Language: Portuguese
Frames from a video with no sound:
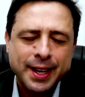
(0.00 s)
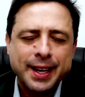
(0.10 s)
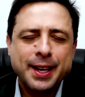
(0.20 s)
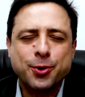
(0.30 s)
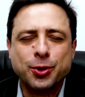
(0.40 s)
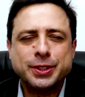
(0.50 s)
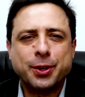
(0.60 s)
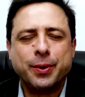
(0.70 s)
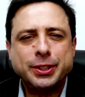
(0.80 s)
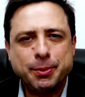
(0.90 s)
e,
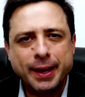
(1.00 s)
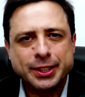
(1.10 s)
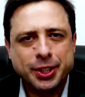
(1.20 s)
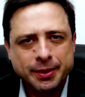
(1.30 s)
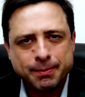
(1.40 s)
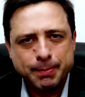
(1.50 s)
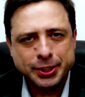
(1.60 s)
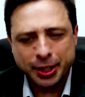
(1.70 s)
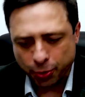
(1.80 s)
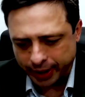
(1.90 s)
consequentemente,
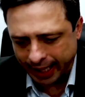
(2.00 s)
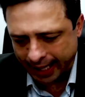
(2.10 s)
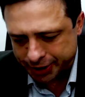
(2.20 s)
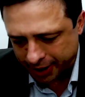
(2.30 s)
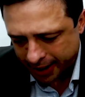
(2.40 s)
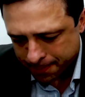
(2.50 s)
pedir a nulidade.